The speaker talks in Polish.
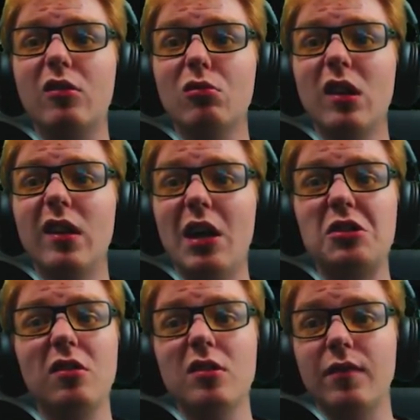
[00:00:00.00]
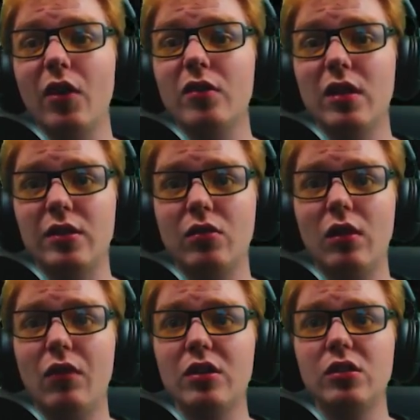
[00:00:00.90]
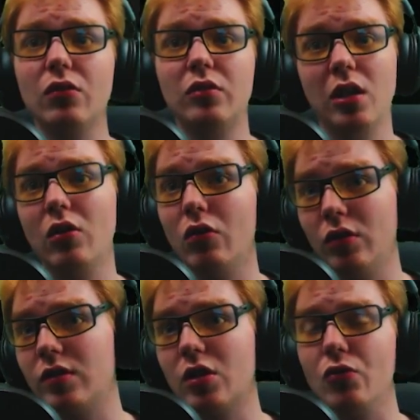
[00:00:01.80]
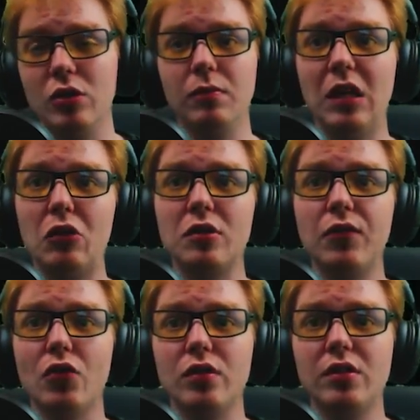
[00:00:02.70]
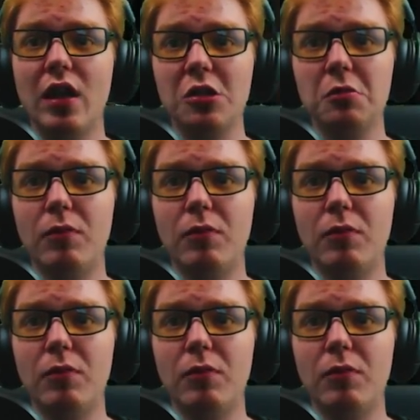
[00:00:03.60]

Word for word: które da się rozwiązać, no i właśnie od tego oni są, żeby je rozwiązać, tak?